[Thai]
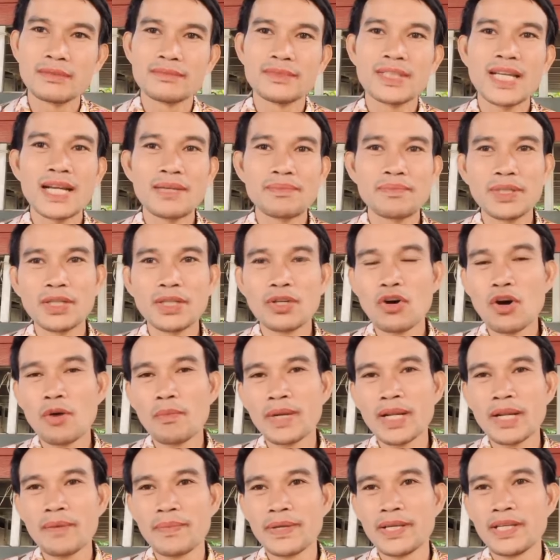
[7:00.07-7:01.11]
ญาติพี่น้องไม่
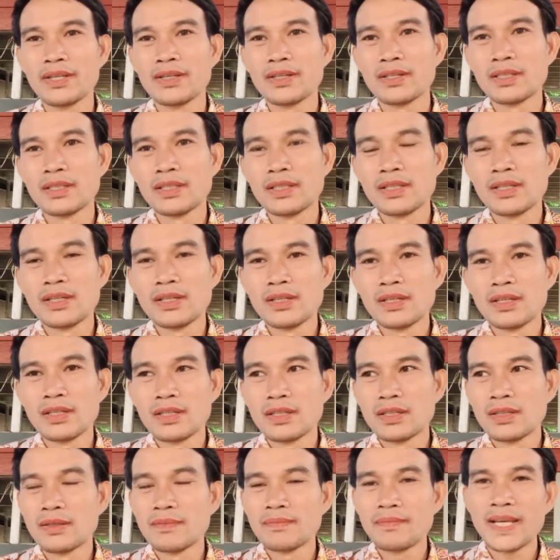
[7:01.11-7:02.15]
ได้ไป
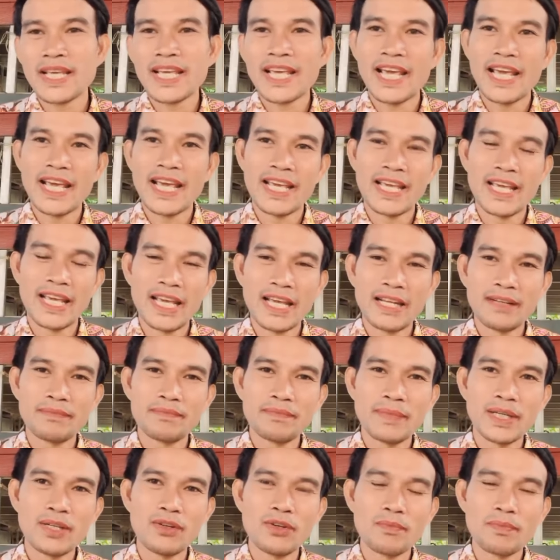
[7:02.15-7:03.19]
ไปแห่แหน ไป
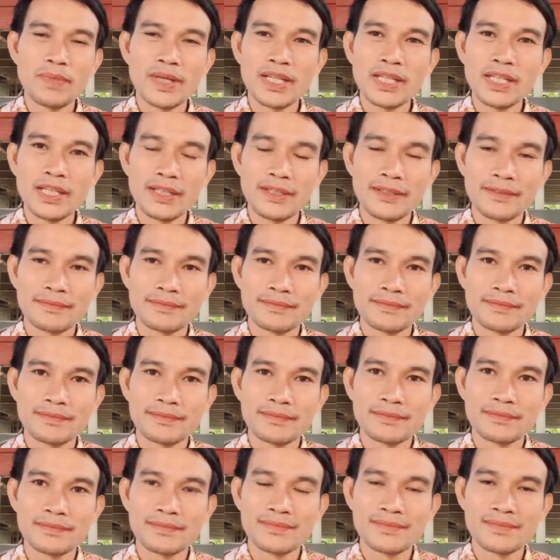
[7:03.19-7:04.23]
นั่นไปนี่
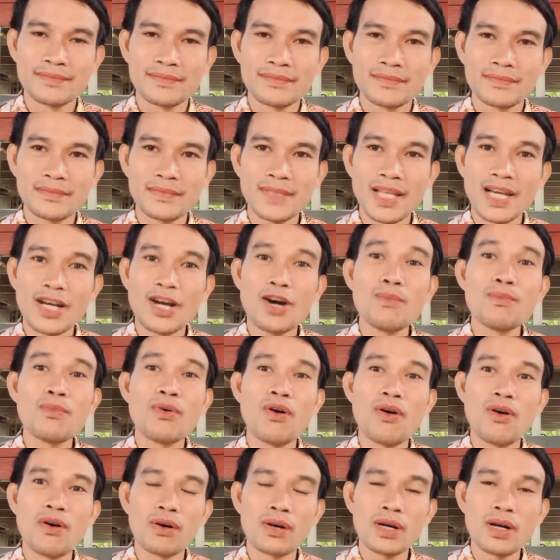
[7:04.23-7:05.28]
แต่เขามอ
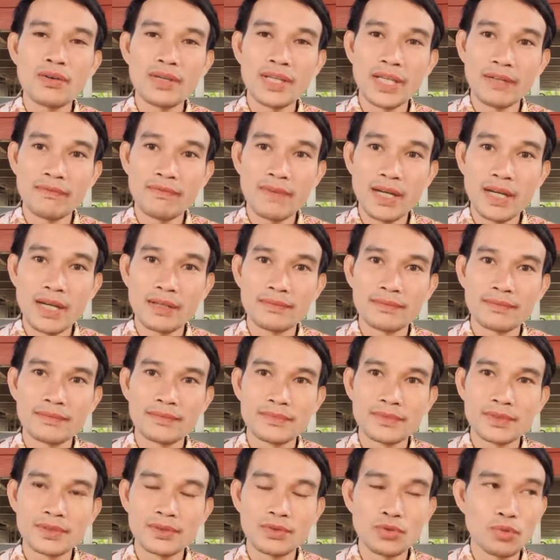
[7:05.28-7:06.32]
งเขาเห็นว่า
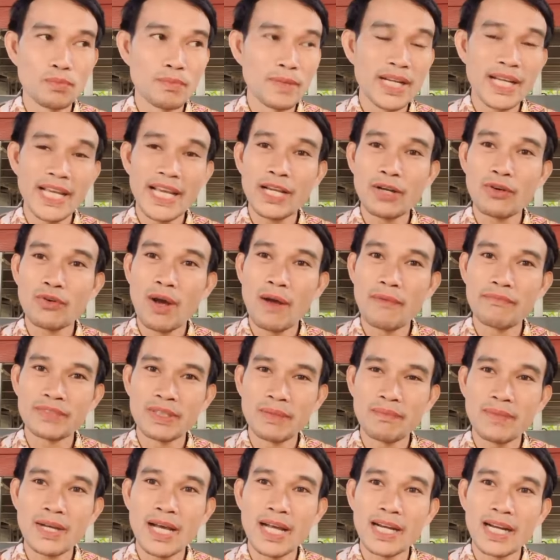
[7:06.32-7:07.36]
คุณไม่ได้ให้ความ
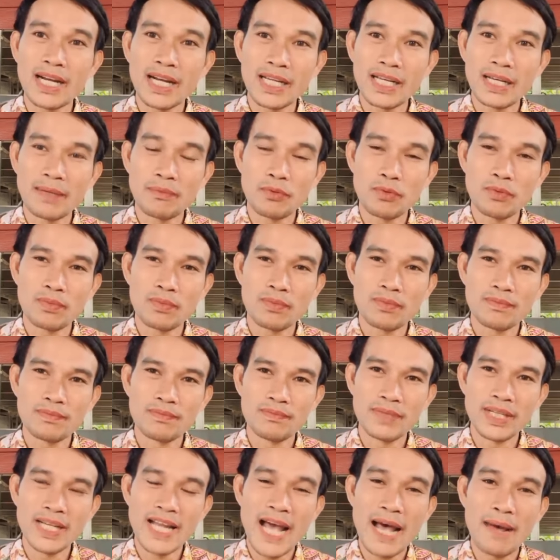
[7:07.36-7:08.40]
สำคัญอะไรกับ
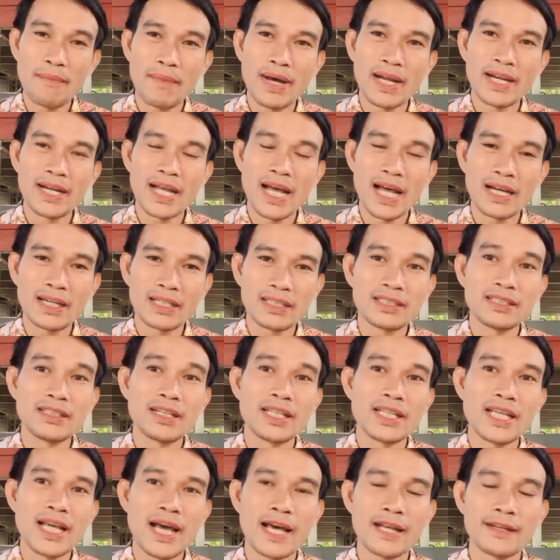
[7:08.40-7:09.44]
บิดามารดาเครือ
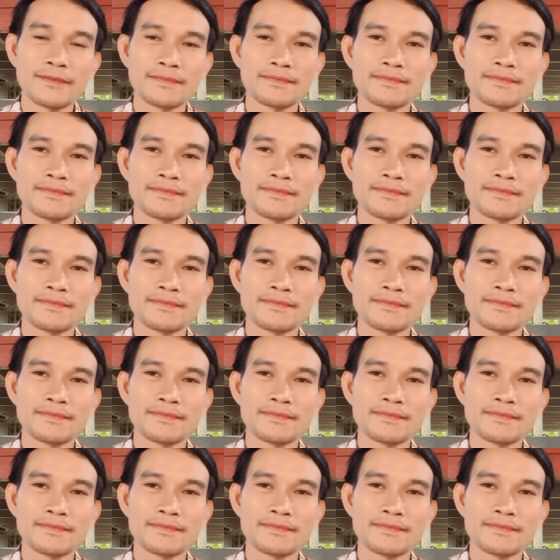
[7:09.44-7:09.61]
ญาติ